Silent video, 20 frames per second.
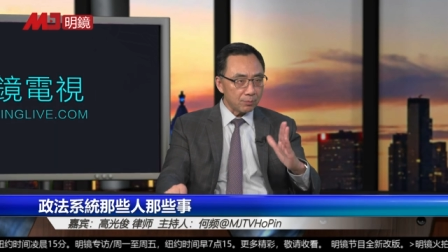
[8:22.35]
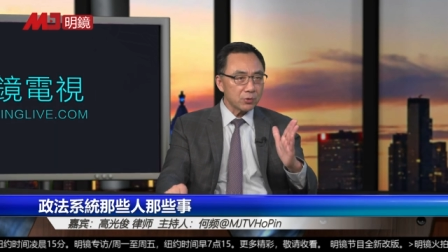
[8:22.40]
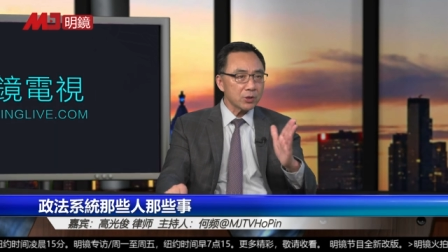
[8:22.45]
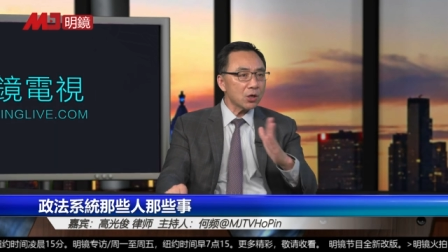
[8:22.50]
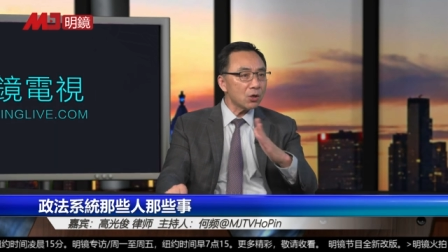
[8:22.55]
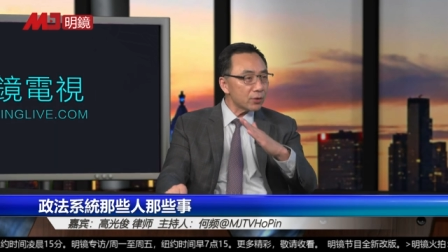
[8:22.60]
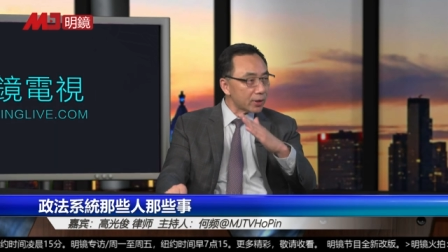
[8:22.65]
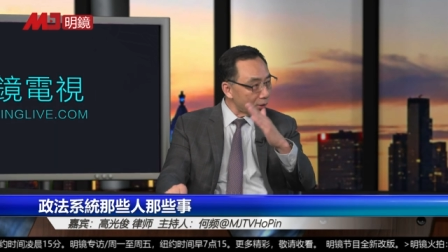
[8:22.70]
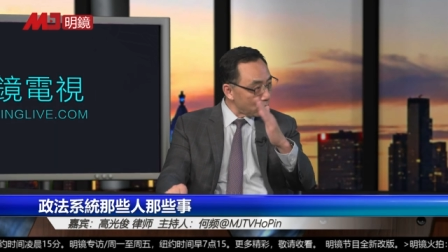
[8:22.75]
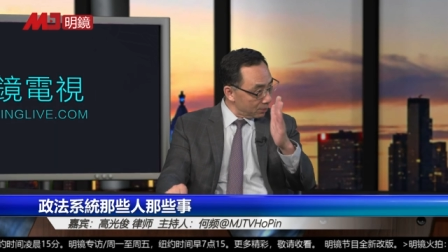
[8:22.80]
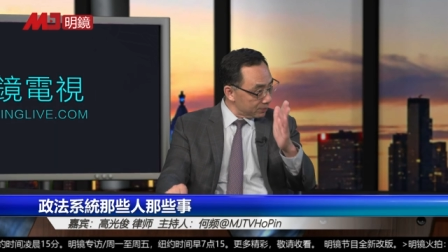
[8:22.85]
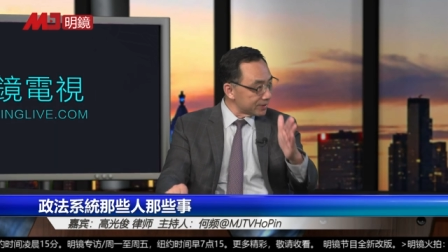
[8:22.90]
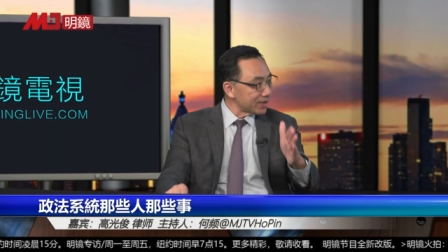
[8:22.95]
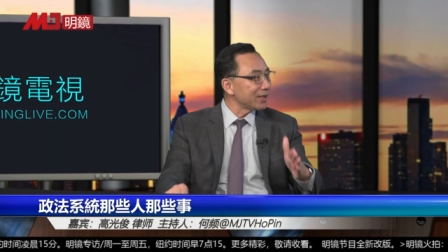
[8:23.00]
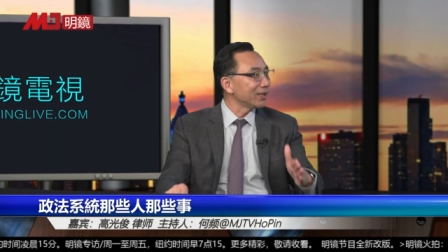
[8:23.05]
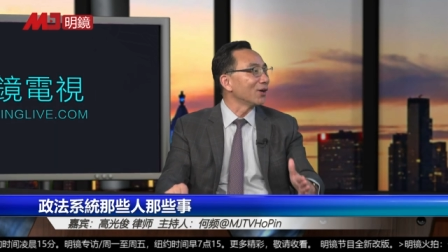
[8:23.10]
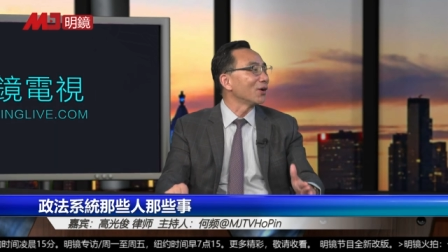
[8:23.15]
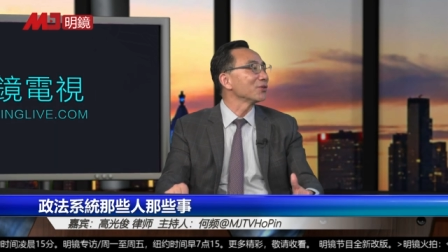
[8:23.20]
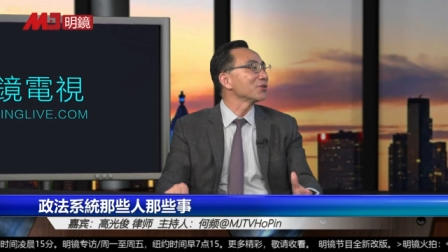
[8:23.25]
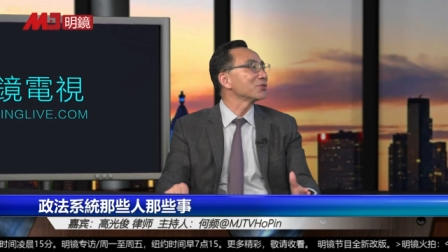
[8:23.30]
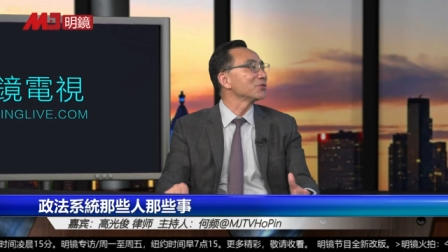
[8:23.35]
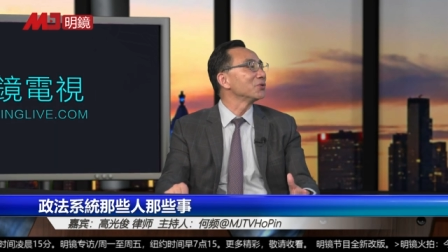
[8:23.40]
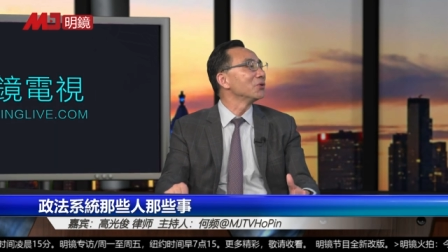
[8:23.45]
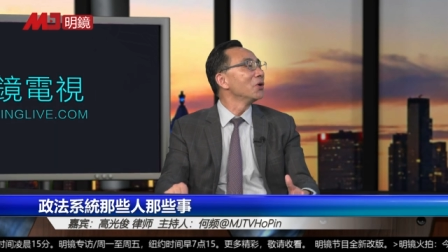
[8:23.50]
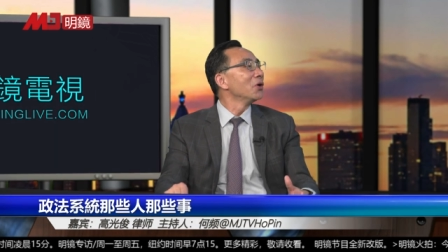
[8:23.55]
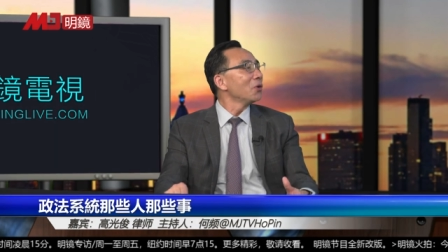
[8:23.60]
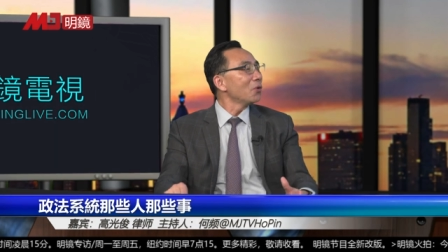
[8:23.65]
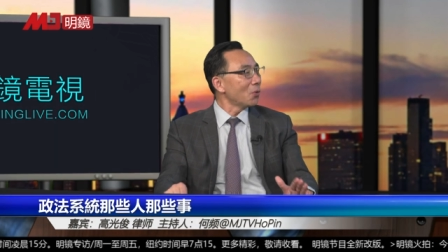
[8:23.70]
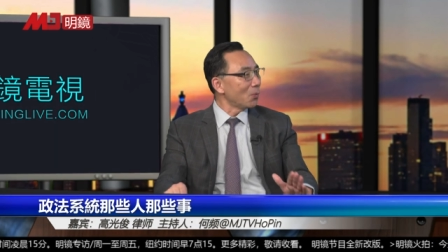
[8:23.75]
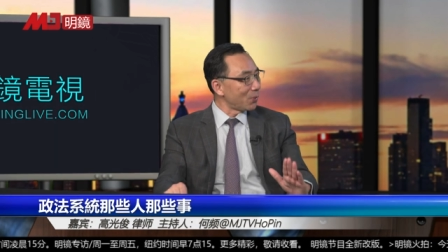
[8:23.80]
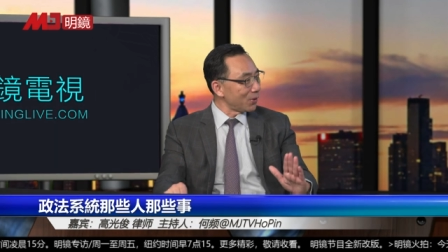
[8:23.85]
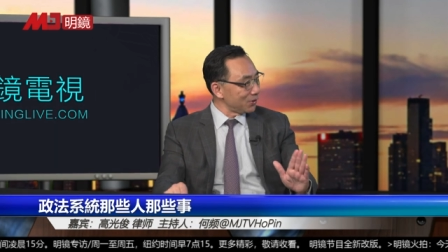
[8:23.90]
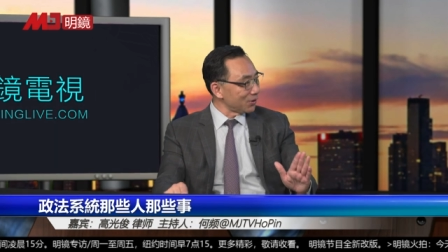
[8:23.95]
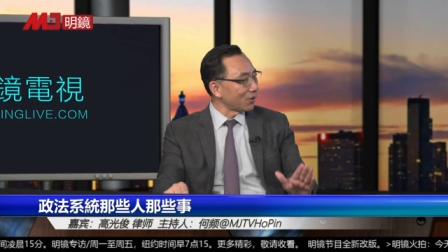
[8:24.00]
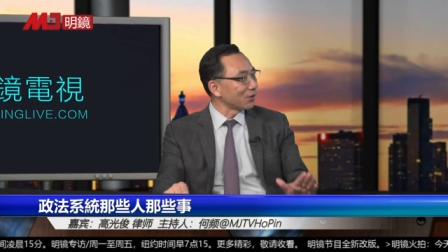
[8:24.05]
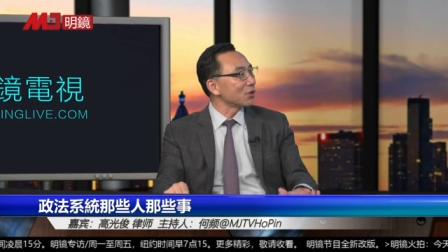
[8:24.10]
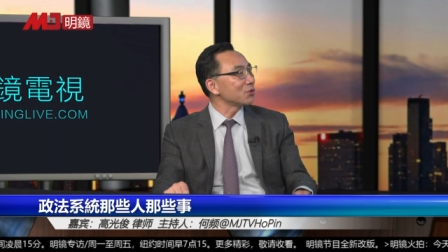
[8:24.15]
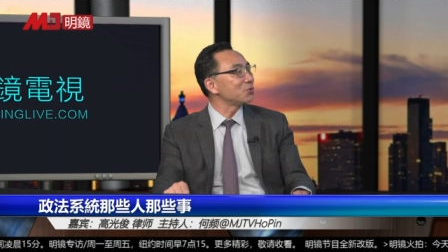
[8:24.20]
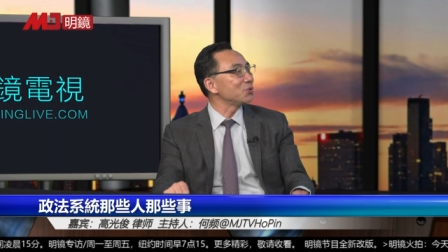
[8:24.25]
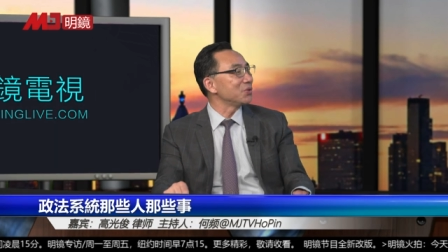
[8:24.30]
后来我们在聊的时候，我们会聊
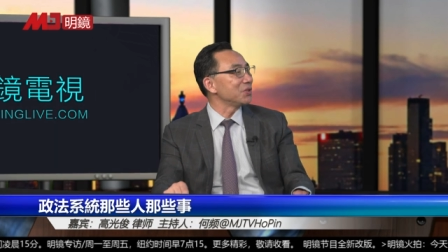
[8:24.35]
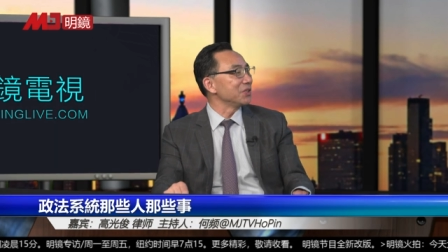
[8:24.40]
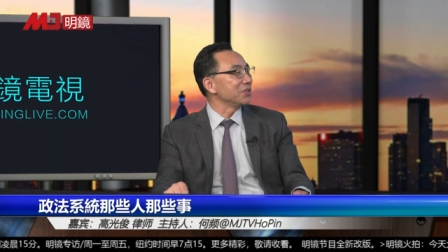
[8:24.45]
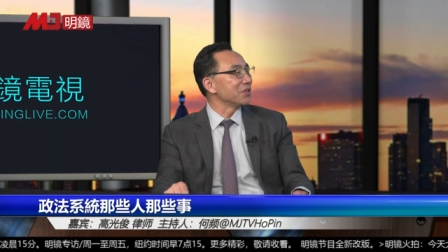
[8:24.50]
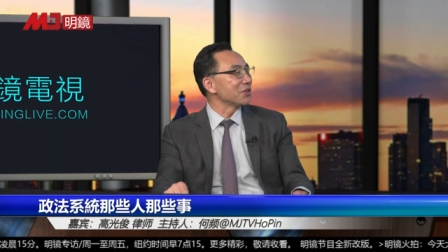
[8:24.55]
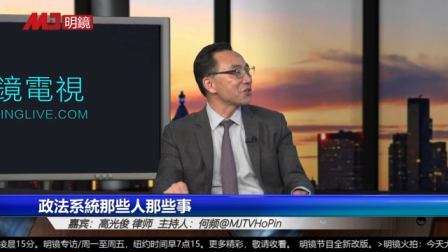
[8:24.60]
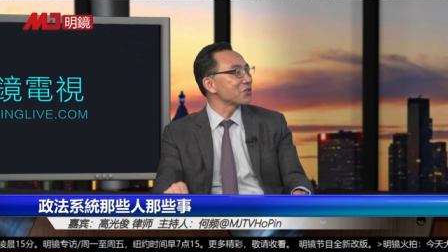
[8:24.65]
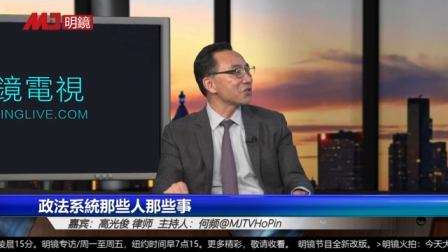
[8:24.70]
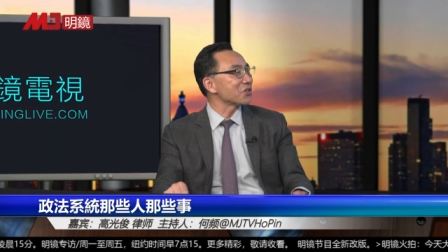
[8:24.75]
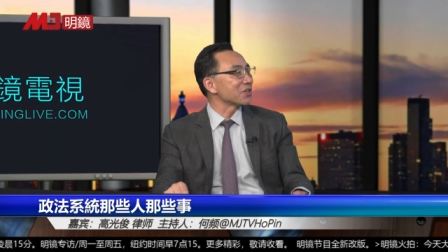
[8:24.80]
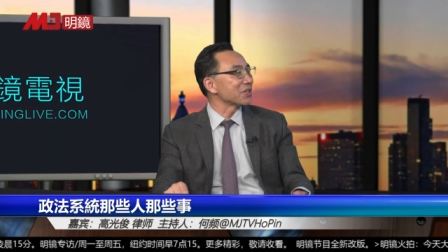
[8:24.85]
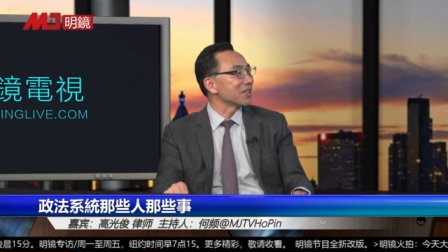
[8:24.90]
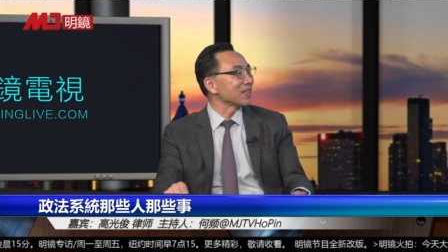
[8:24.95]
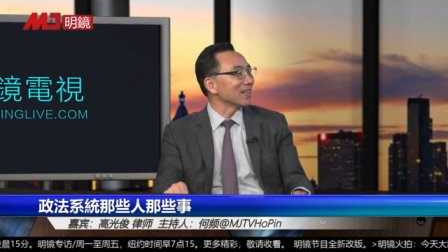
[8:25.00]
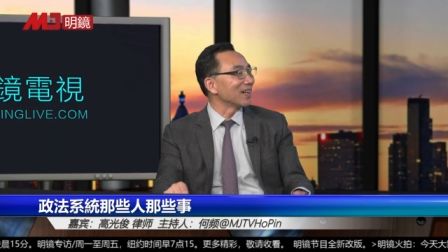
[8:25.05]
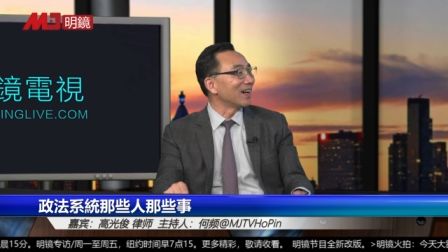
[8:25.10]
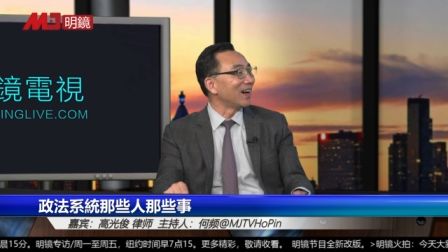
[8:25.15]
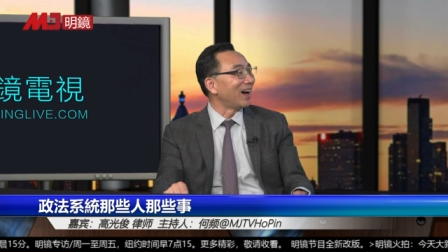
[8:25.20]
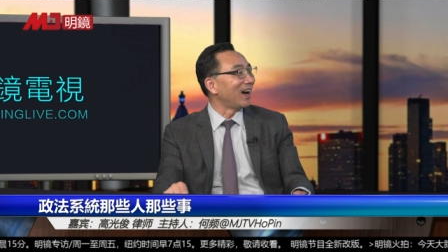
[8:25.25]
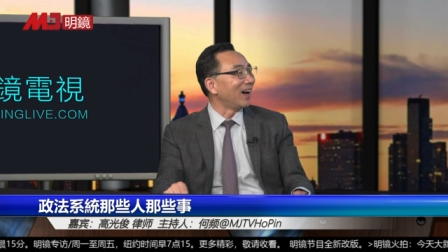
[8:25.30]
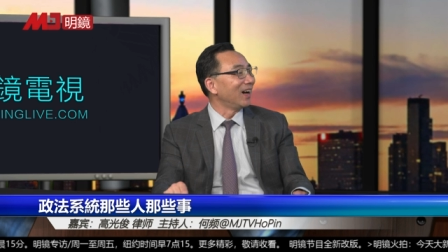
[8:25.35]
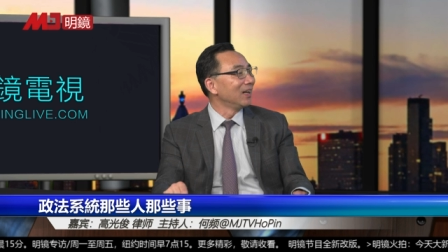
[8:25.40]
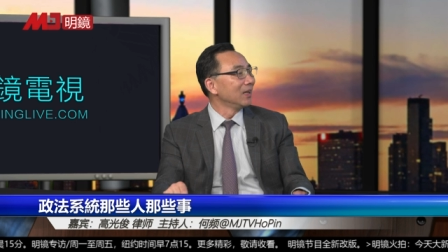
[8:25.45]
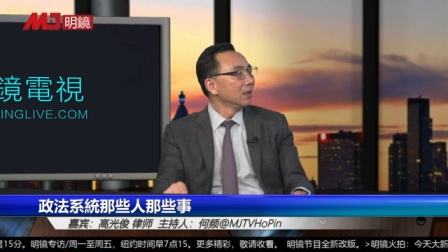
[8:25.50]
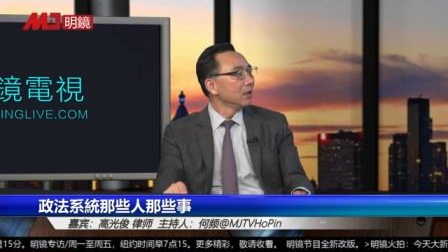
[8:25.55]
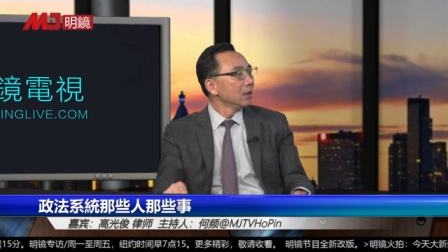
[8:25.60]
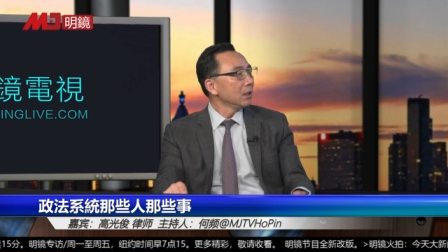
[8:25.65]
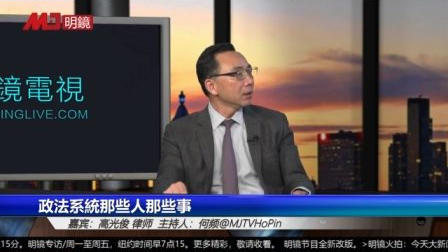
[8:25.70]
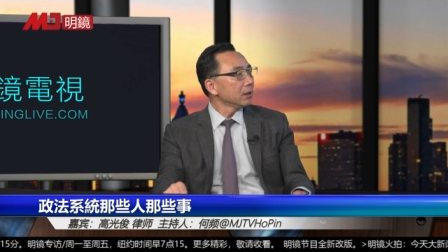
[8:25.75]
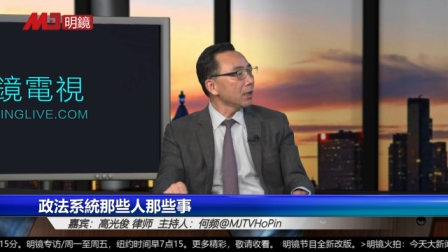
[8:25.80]
到具体一些事例啊。嗯 ，OK。